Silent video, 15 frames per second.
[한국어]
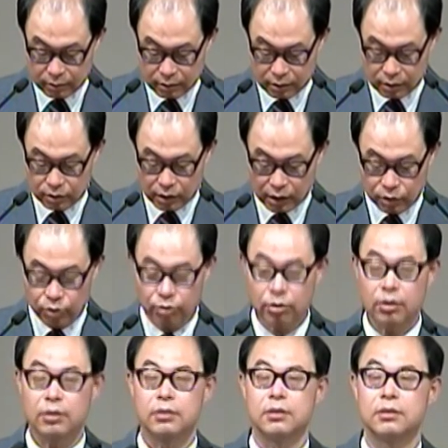그존
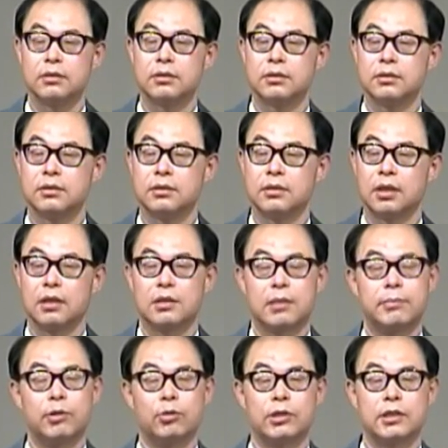뉴턴. 아까
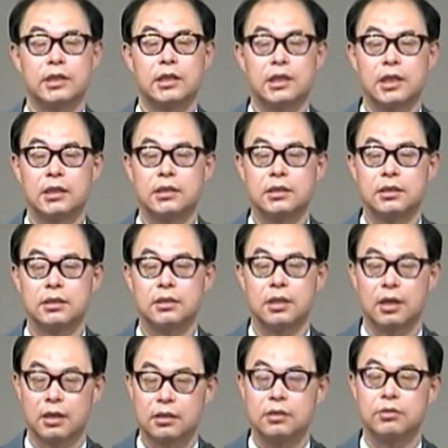305장 찬상했죠.
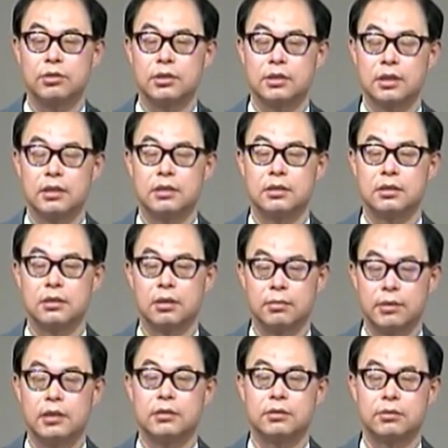나 같은 죄인 살리신
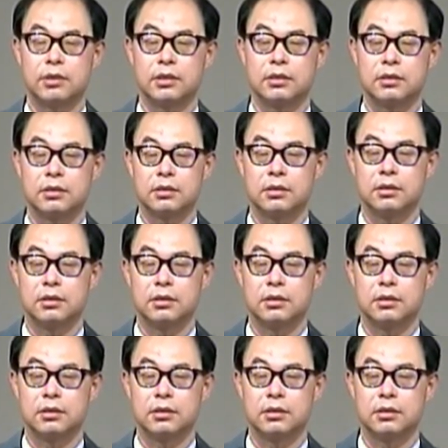Amazing Grace.